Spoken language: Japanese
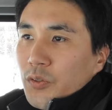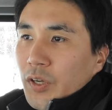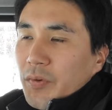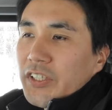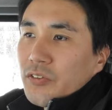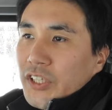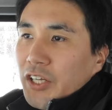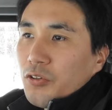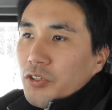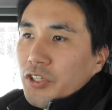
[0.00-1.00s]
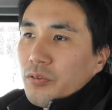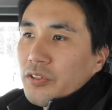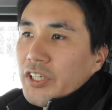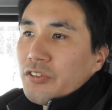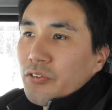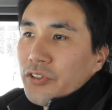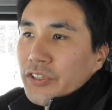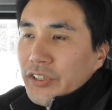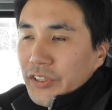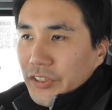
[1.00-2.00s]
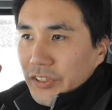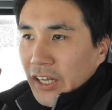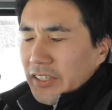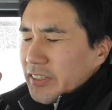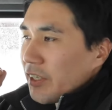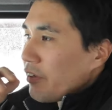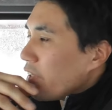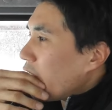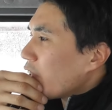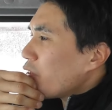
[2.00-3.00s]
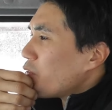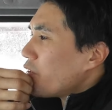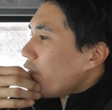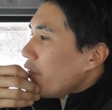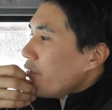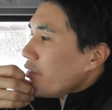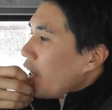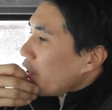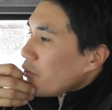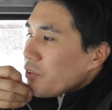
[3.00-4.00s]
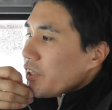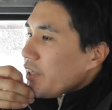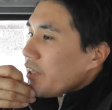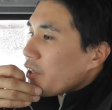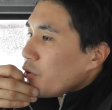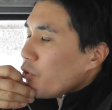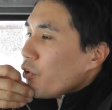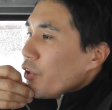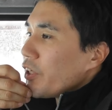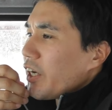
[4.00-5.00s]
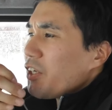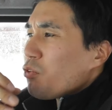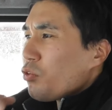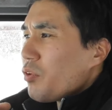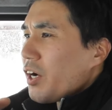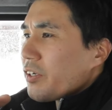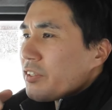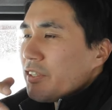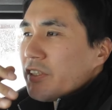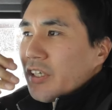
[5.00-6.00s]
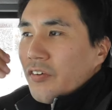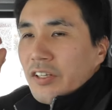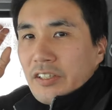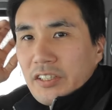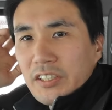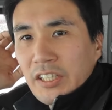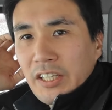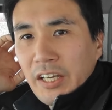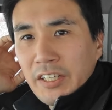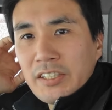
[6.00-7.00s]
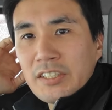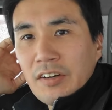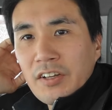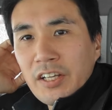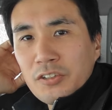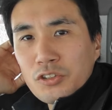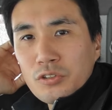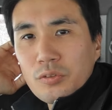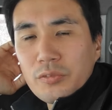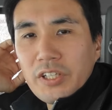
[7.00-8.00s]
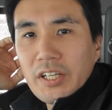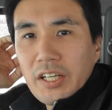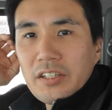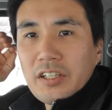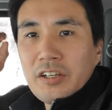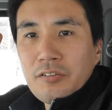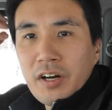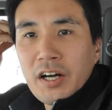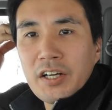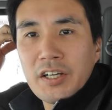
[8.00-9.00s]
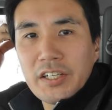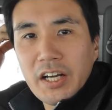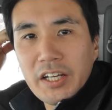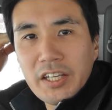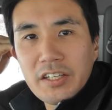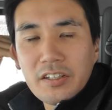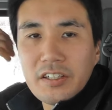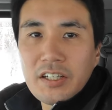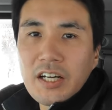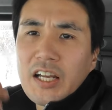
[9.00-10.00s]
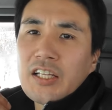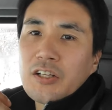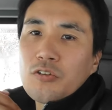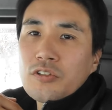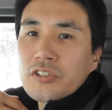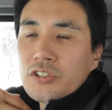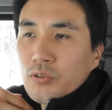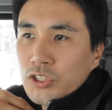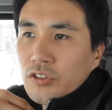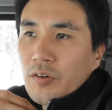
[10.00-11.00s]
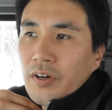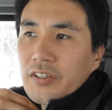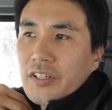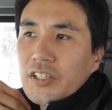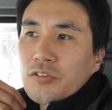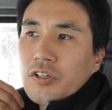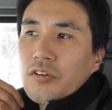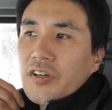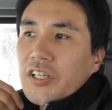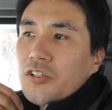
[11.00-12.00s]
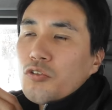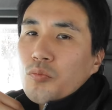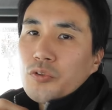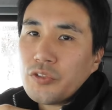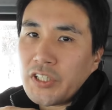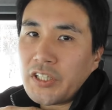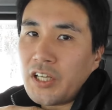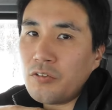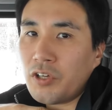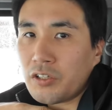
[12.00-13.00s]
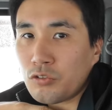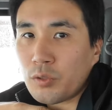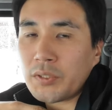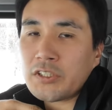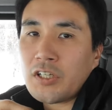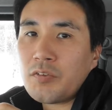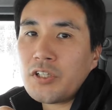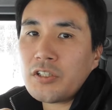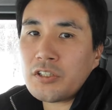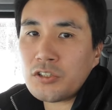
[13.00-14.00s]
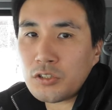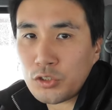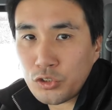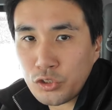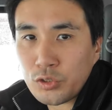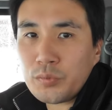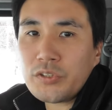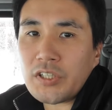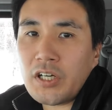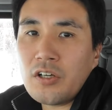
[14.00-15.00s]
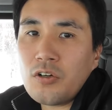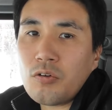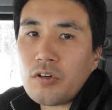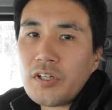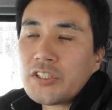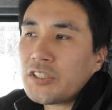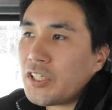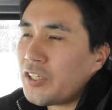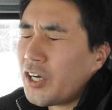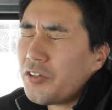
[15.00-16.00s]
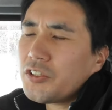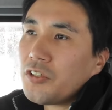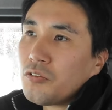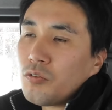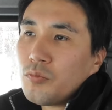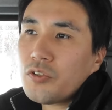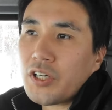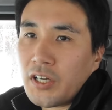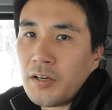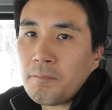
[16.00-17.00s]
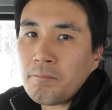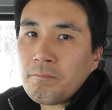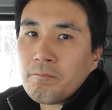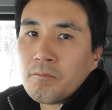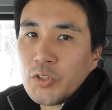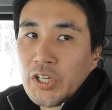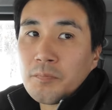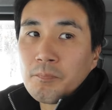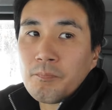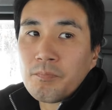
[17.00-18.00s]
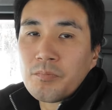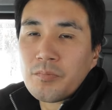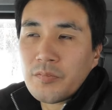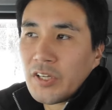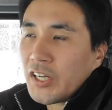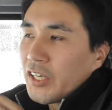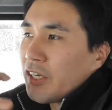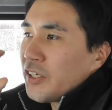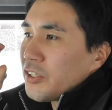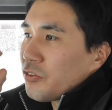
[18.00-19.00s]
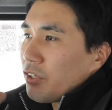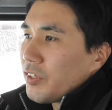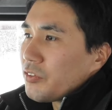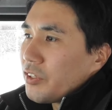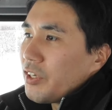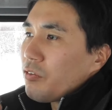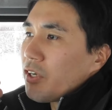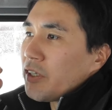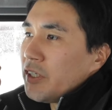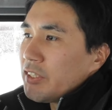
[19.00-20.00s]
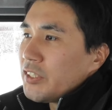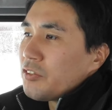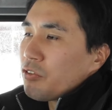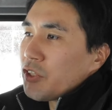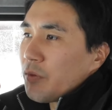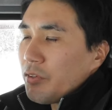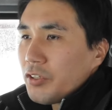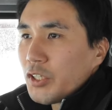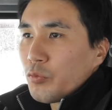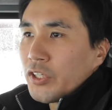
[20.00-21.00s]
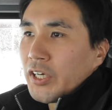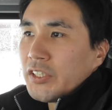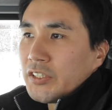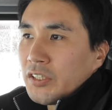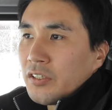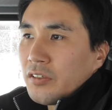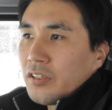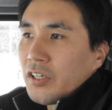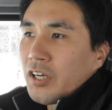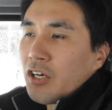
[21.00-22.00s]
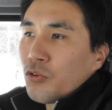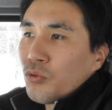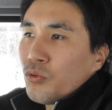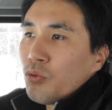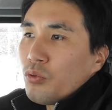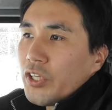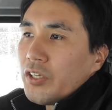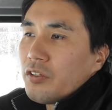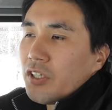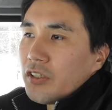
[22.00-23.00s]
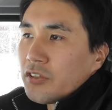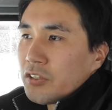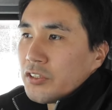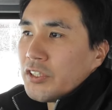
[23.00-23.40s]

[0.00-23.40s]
やっぱりその作業によってそういう、なんつうだろうな、妥協っていう、妥協じゃないんだけども、やはりここは薬使わいいな、使わないとちょっと無理だなっていうのは、やはり体の調子とかもあるから、それは俺はいいと思うのさ。原農薬特別栽培だって十分さ、俺は自然に配慮してると思うから、ね。だから、それはそれで俺はいいし、それを責める気もないし、だから観光農法で普通